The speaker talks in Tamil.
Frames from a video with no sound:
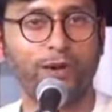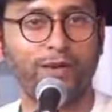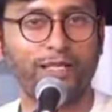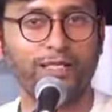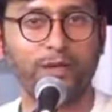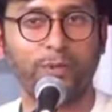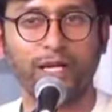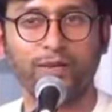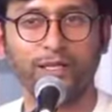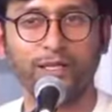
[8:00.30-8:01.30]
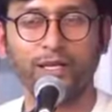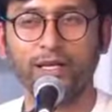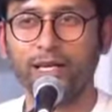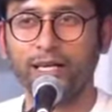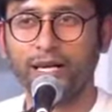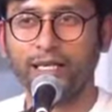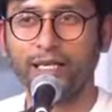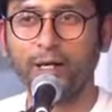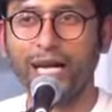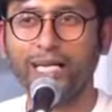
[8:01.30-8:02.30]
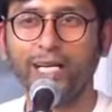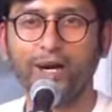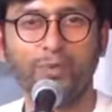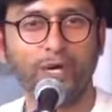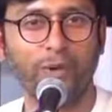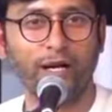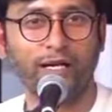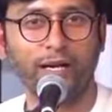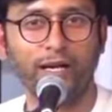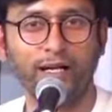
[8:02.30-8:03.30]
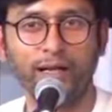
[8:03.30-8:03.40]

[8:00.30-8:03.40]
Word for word: வருஷமாக வேலை செஞ்ச பையன் வந்து கிட்டத்தட்ட எட்டு கம்பெனி மாறிட்டான்